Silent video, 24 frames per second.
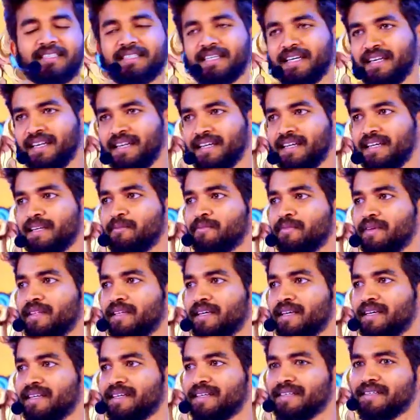சரி நிம்மதி
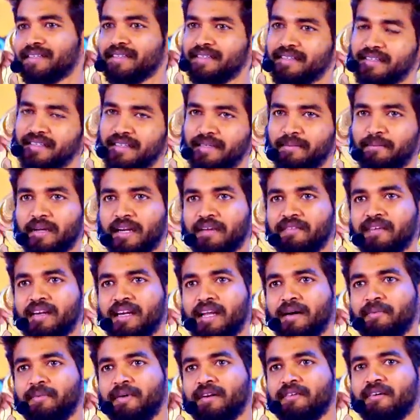
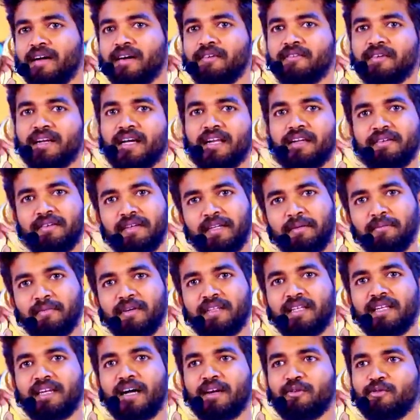பிறவில்லா பெருவாழ்வுனாலும்
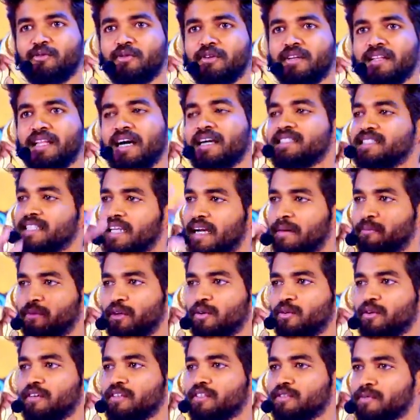நிம்மதினாலும் ஒன்று தான் சரி அப்படி
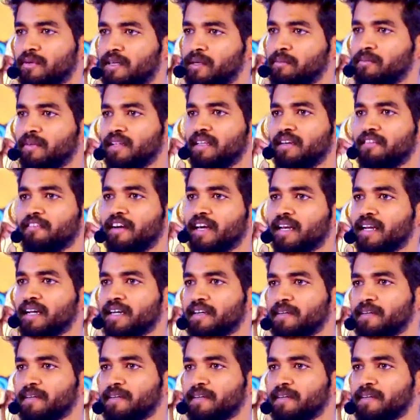கூட வச்சுப்போம் நிம்மதி வேற